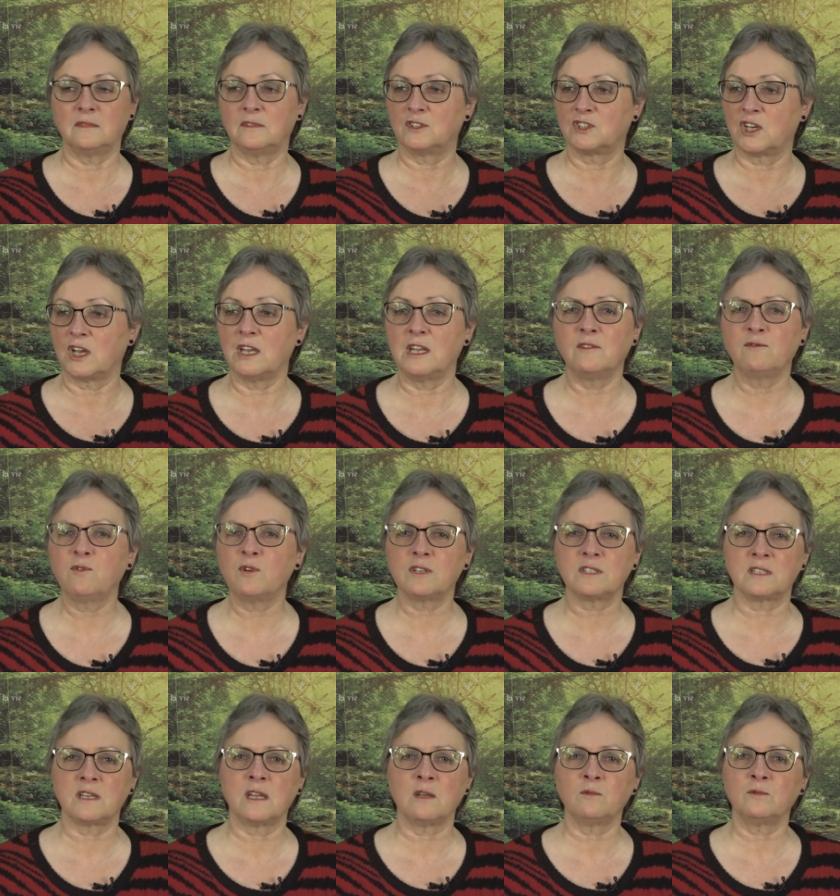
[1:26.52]
chez les
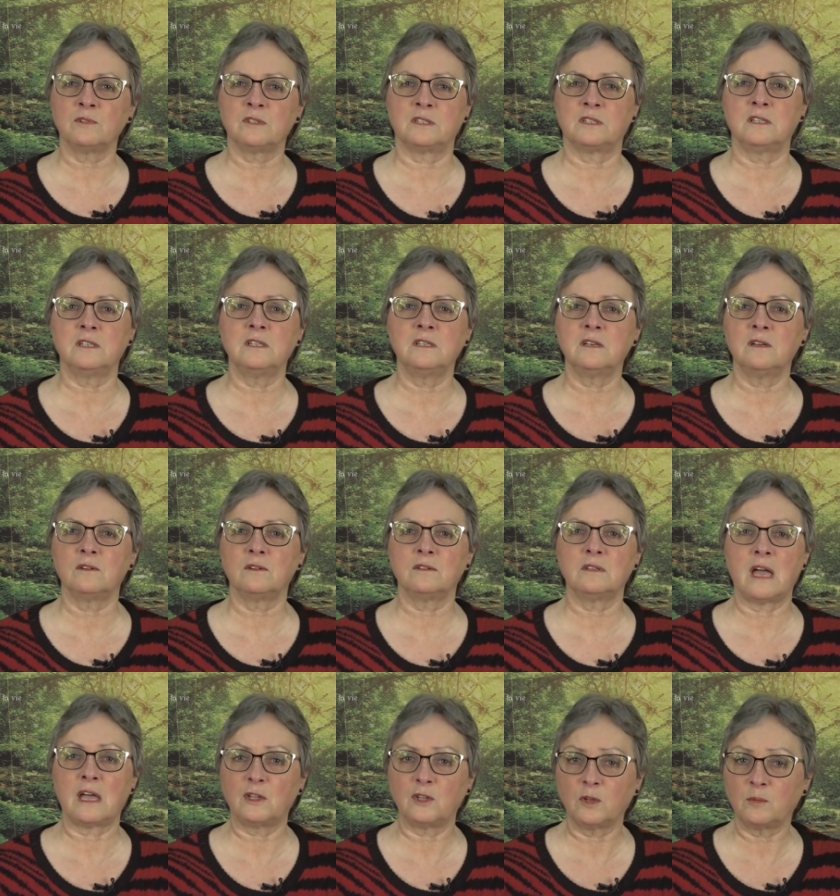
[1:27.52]
voisins aussi, euh,
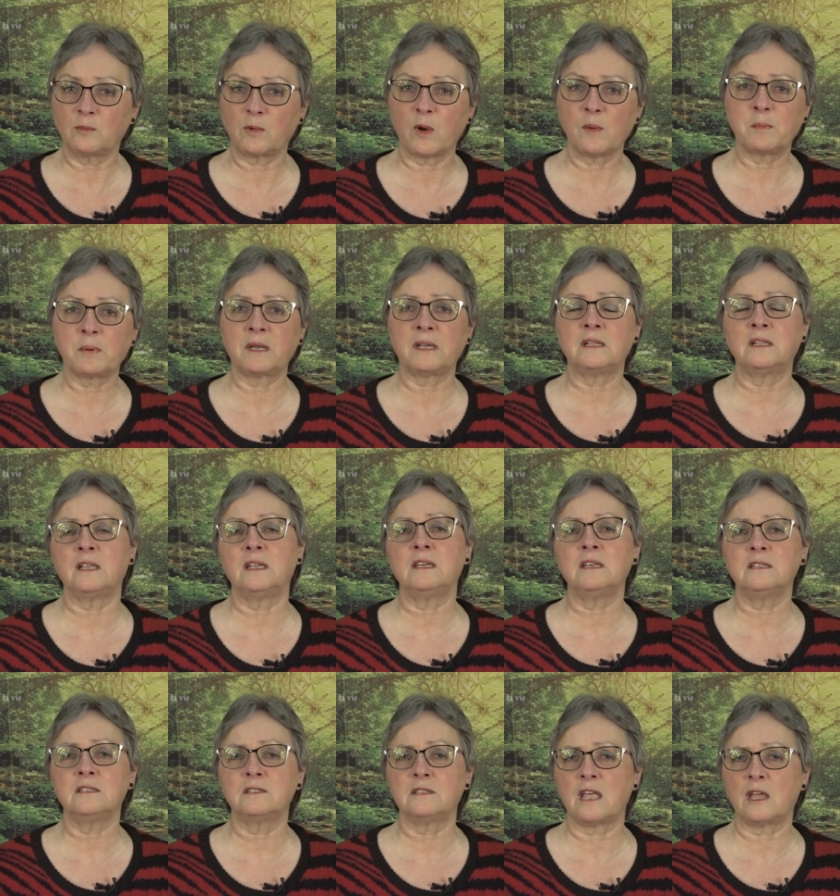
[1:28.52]
dans notre propre
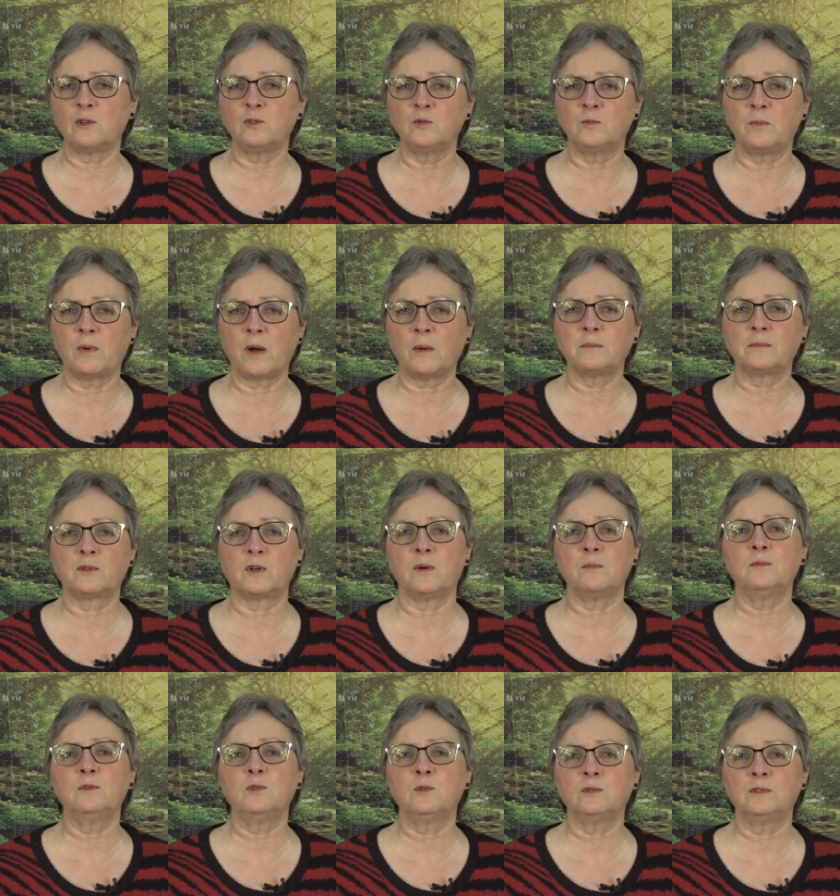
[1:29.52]
Église, dans nos propres
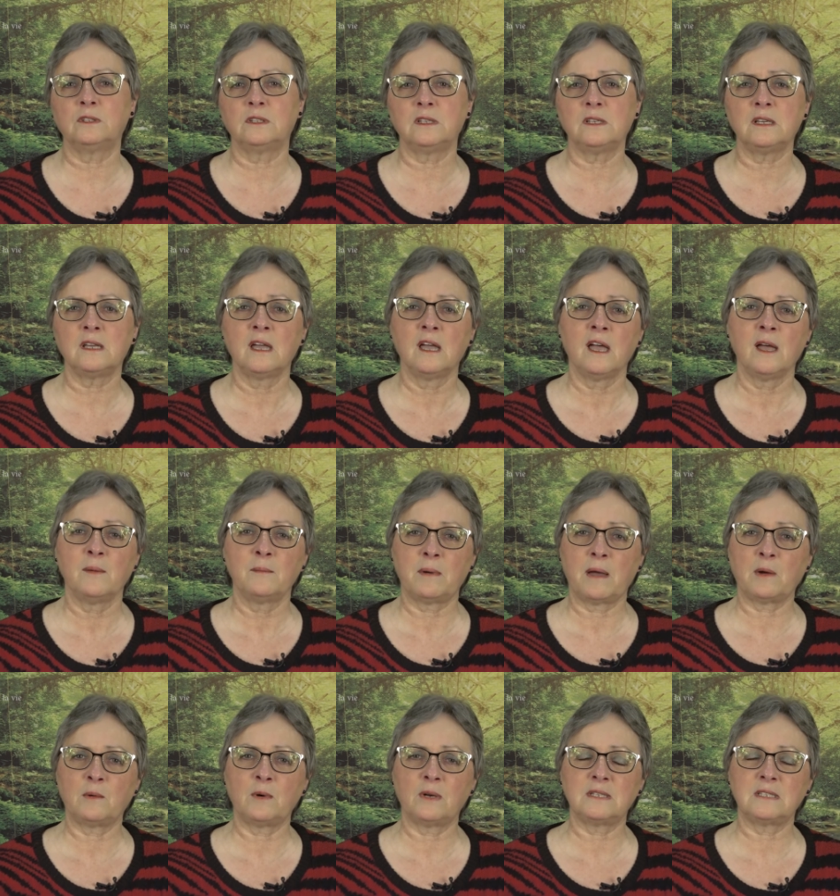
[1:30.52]
communautés
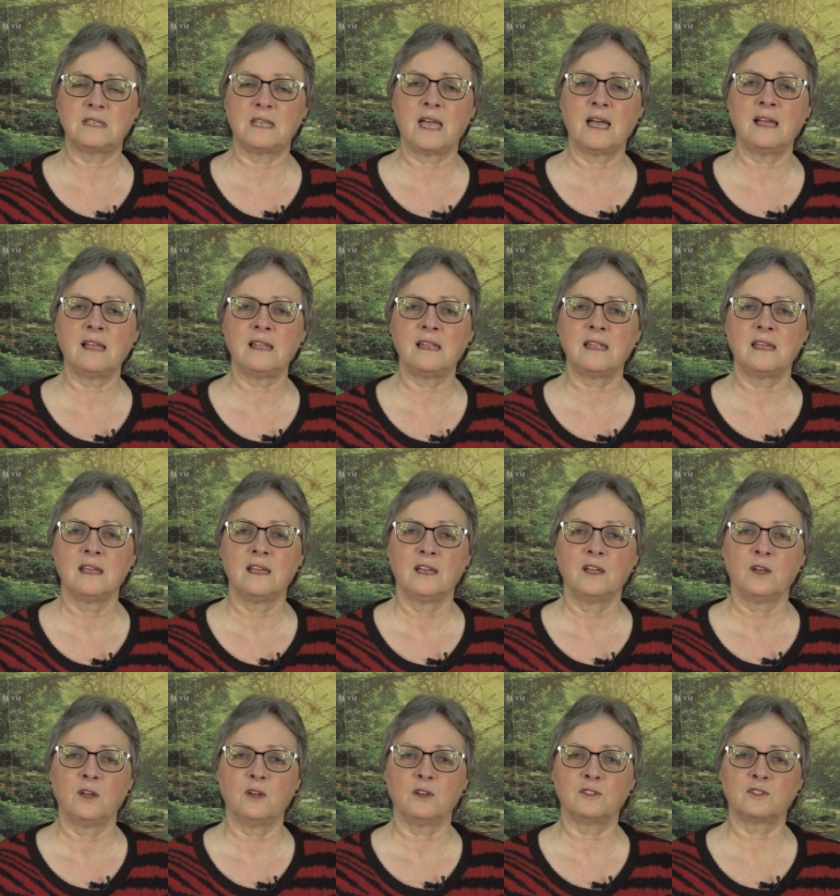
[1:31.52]
paroissiales,
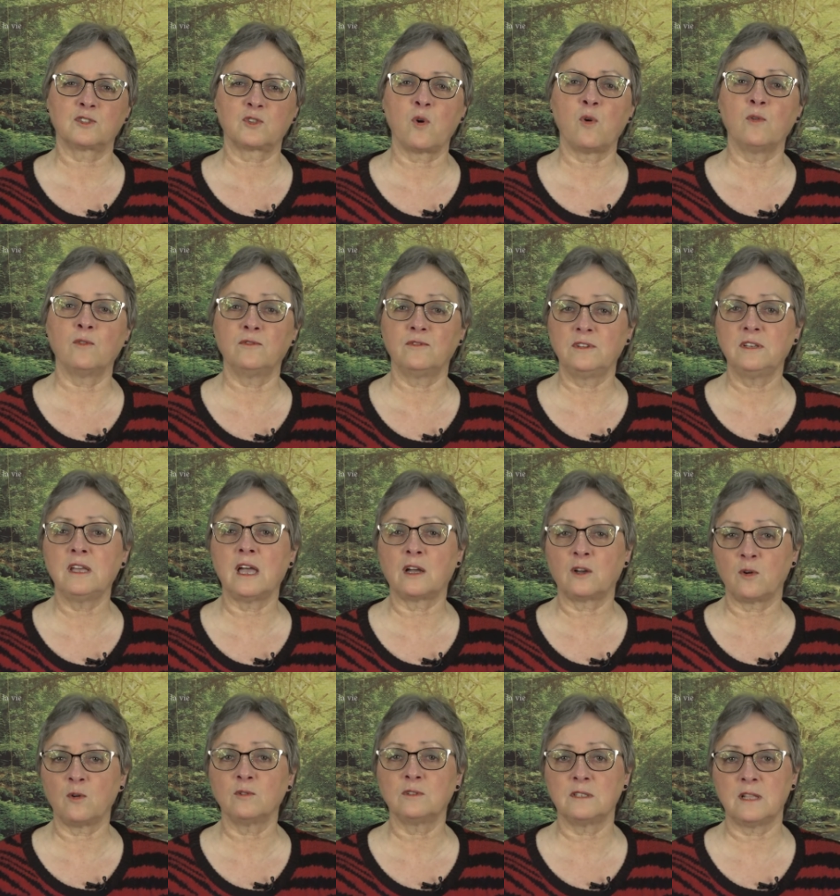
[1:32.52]
euh, ce qu'on vit à
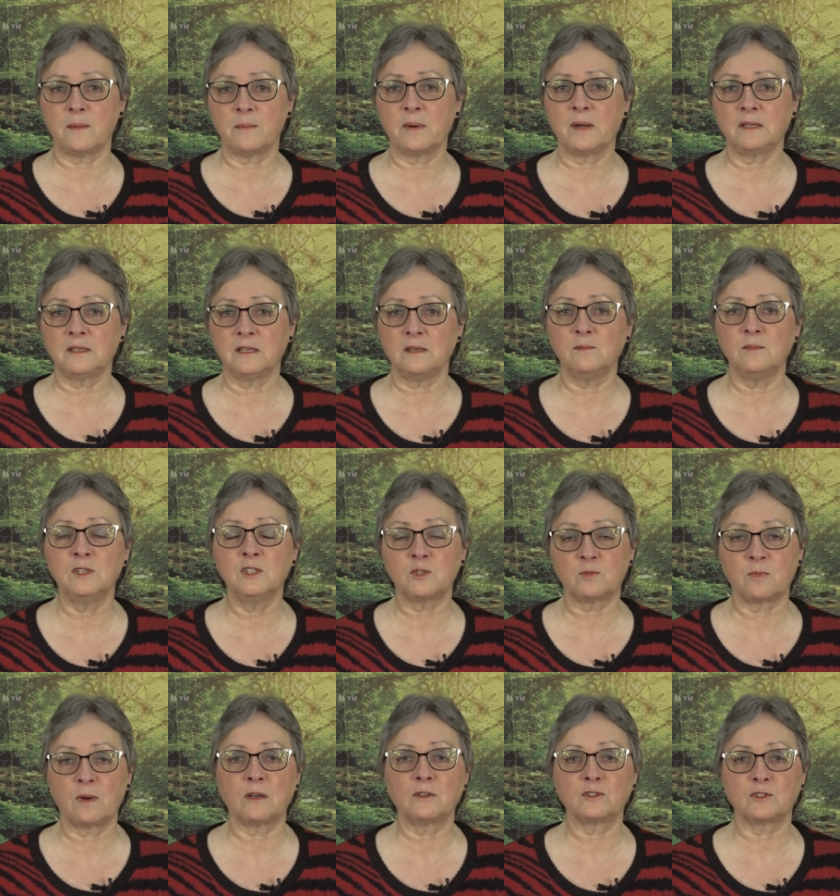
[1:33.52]
cause de la pandémie,
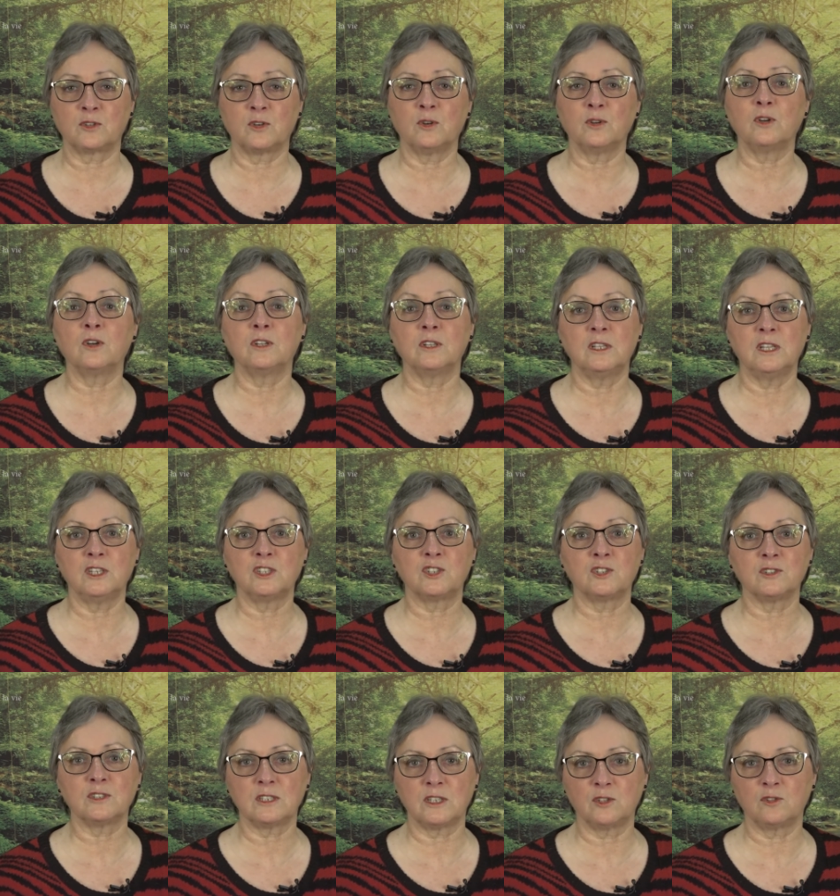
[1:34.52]
je pense que
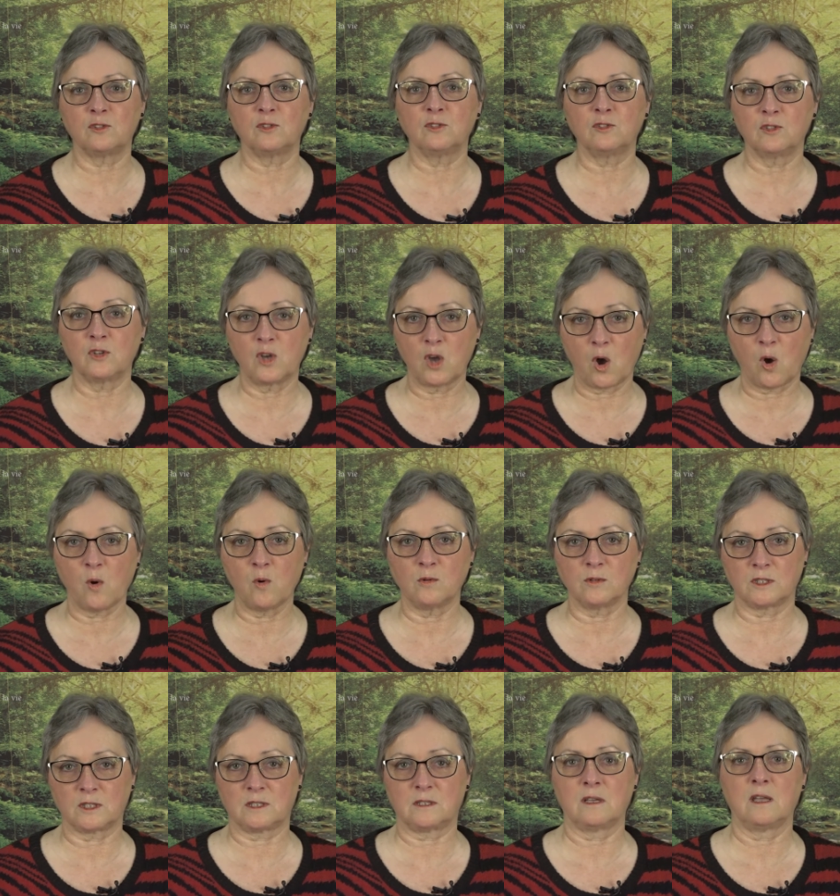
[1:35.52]
déjà c'est une
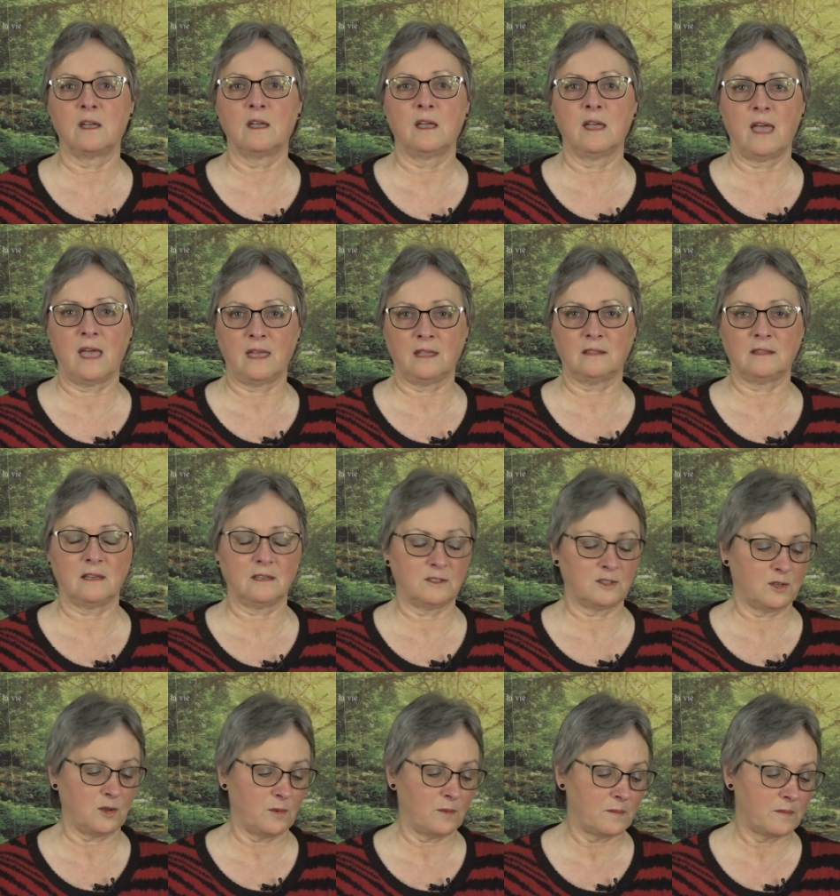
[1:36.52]
grosse
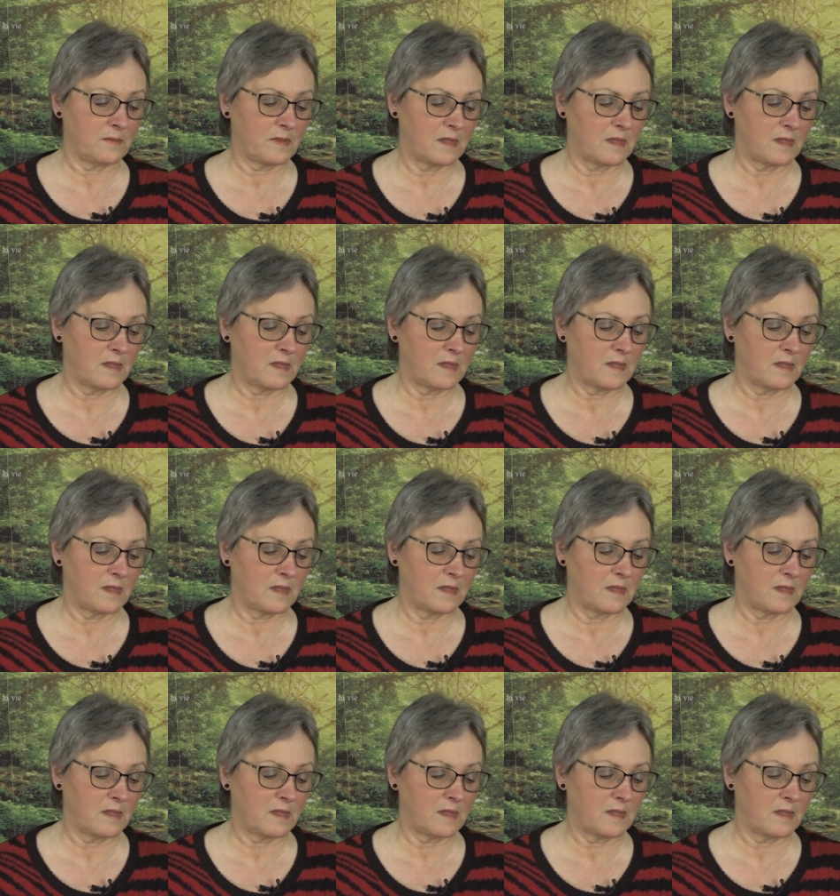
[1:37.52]
intention.